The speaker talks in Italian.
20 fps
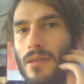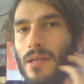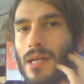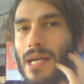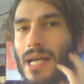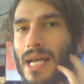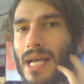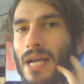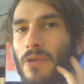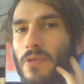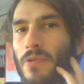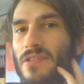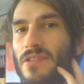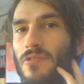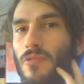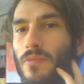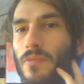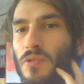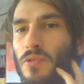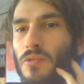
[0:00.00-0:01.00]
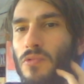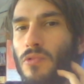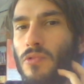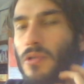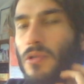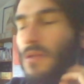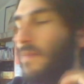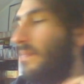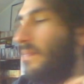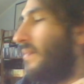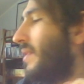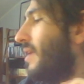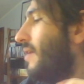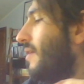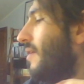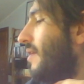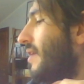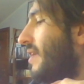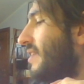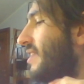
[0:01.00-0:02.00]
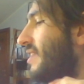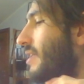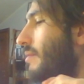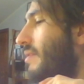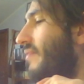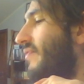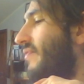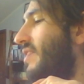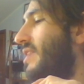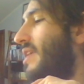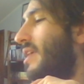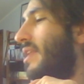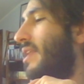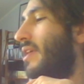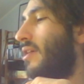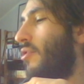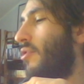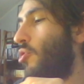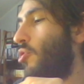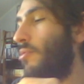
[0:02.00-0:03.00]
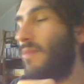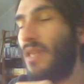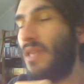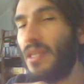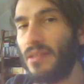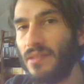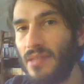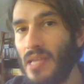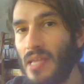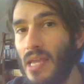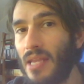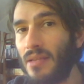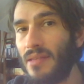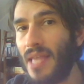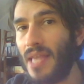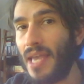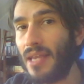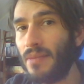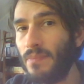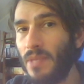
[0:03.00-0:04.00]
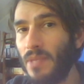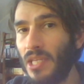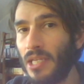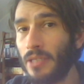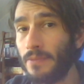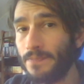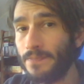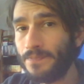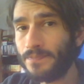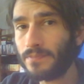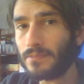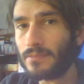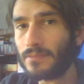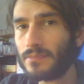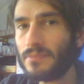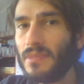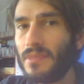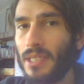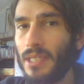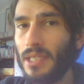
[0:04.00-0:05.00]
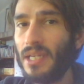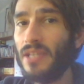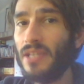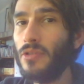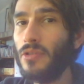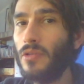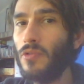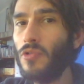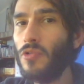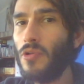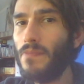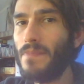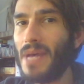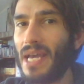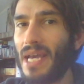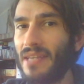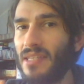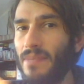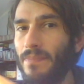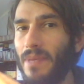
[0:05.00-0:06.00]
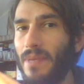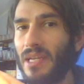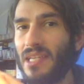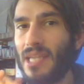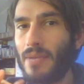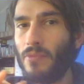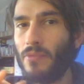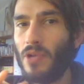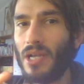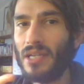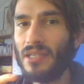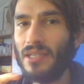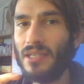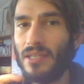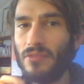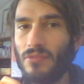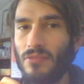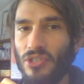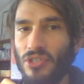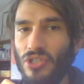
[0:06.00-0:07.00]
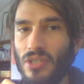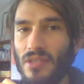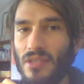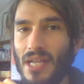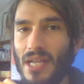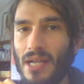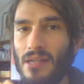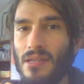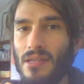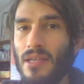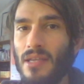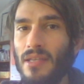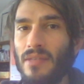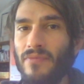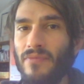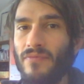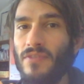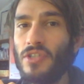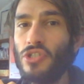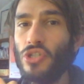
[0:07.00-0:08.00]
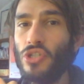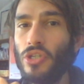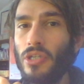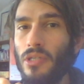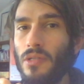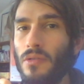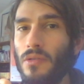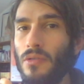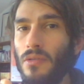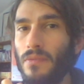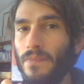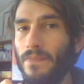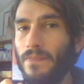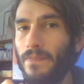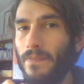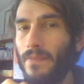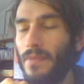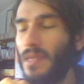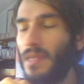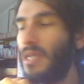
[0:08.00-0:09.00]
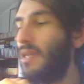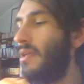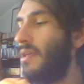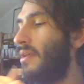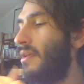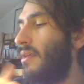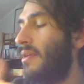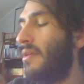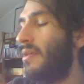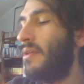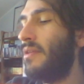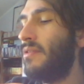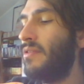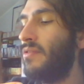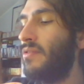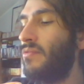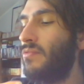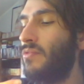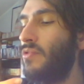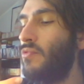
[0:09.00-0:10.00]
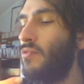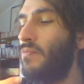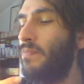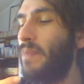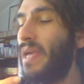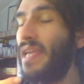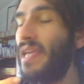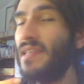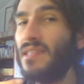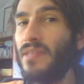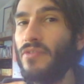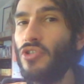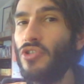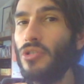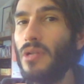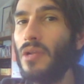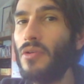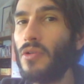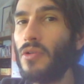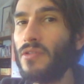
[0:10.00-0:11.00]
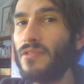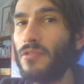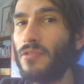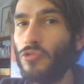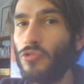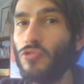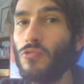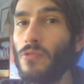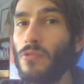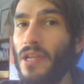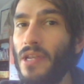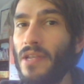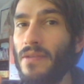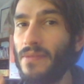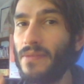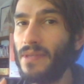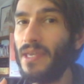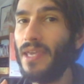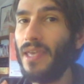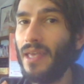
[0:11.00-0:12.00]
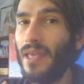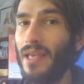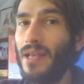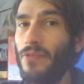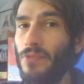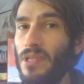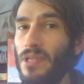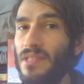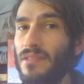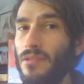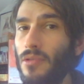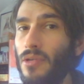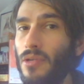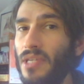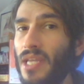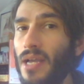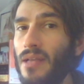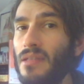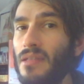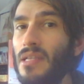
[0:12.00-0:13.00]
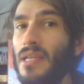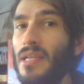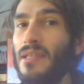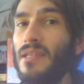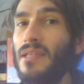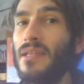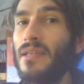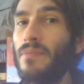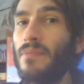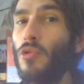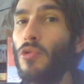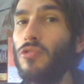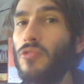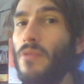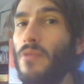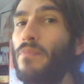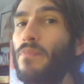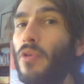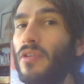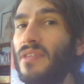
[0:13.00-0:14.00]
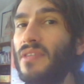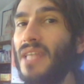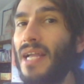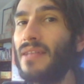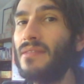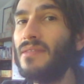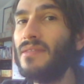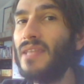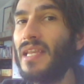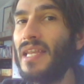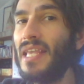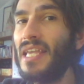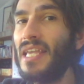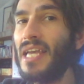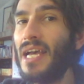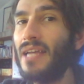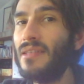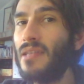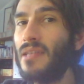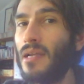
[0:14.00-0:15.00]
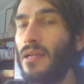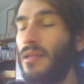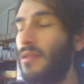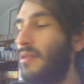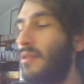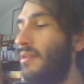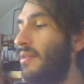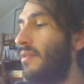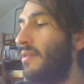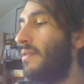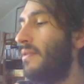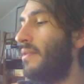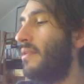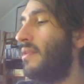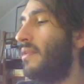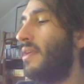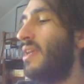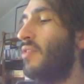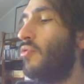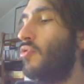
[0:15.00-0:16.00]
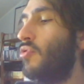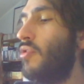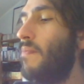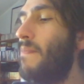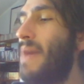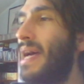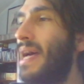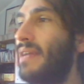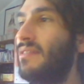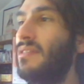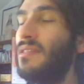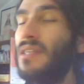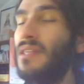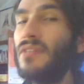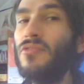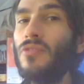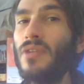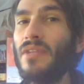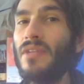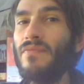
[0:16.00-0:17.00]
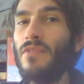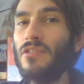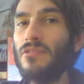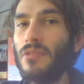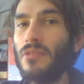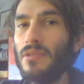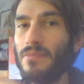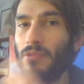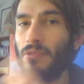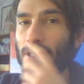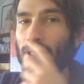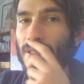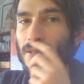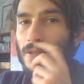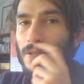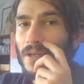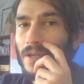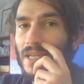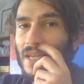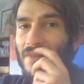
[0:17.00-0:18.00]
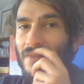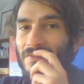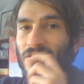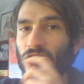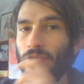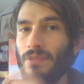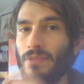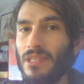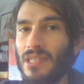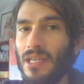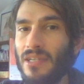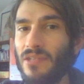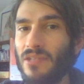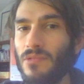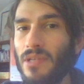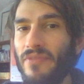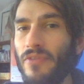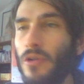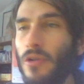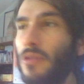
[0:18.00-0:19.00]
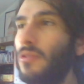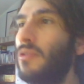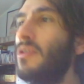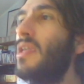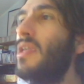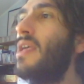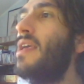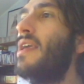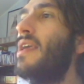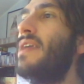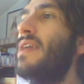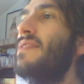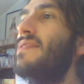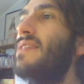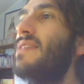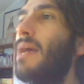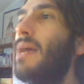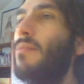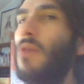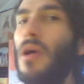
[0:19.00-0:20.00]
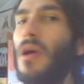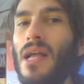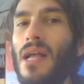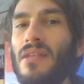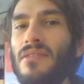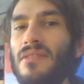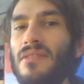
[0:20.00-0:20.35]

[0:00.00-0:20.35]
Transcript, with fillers: A questo punto andiamo a vedere come ter termina il regno dei Longobardi e parliamo anche di una città vicino eh, di un paese vicino al nostro, Sutri, che ha una storia molto importante legata eh, ai Longobardi, tanto che il vostro libro di storia vi ci mette anche una foto e siamo a